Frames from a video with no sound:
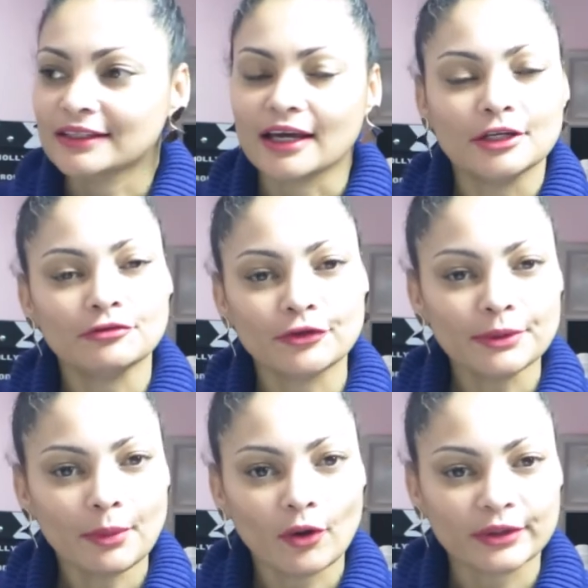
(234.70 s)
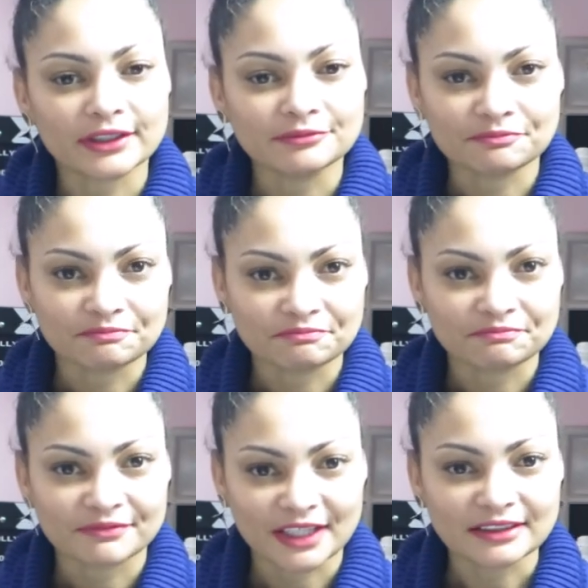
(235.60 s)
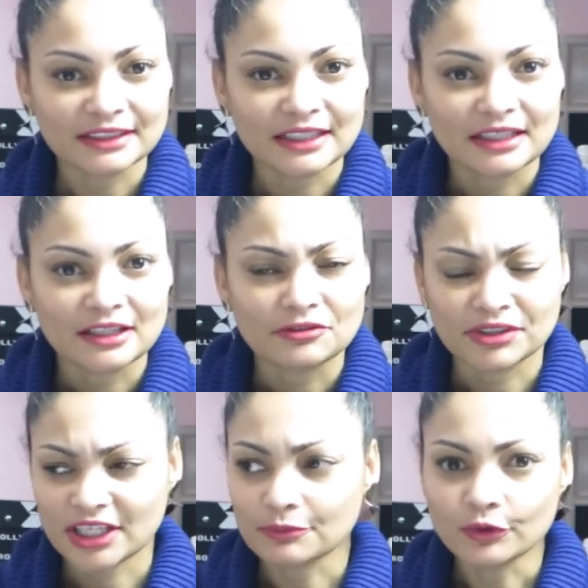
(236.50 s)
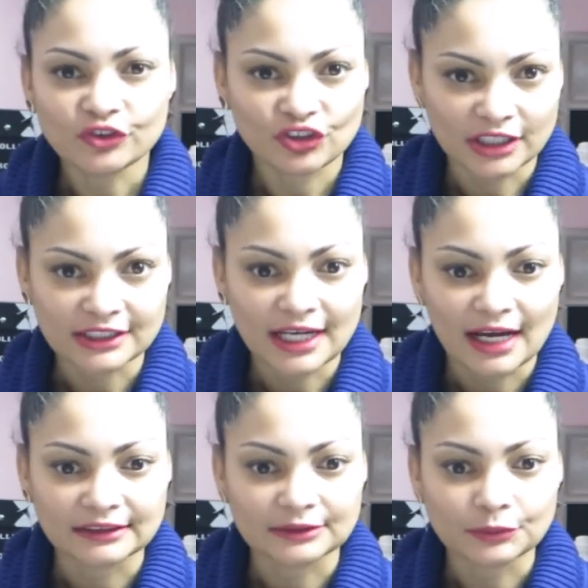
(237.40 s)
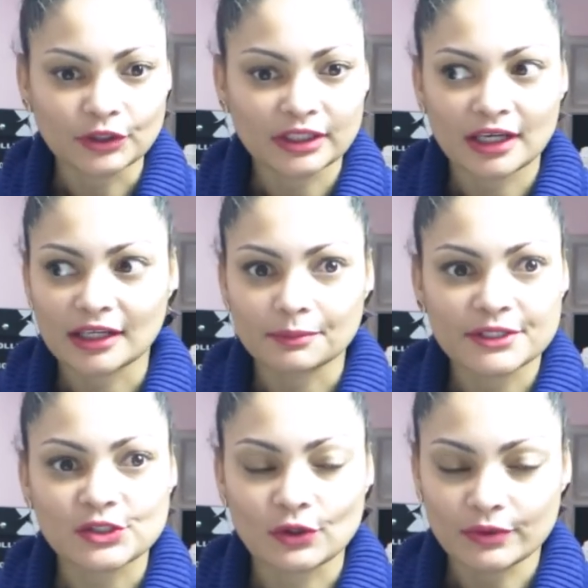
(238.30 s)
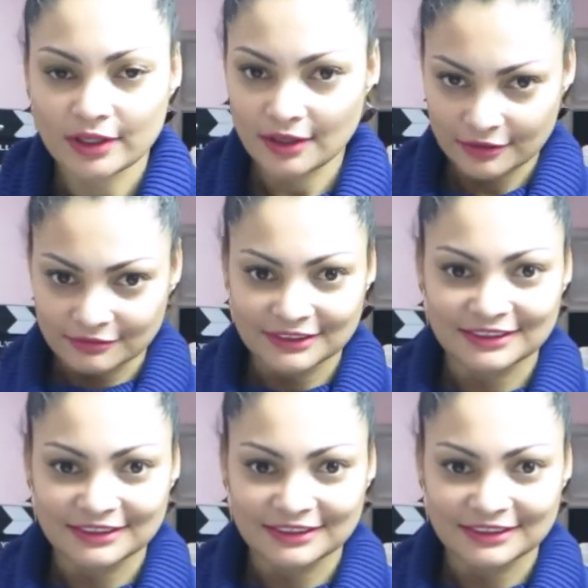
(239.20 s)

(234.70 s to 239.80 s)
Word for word: né? E fui embora, né? Fiquei muito chateada, porque ela pensou o quê?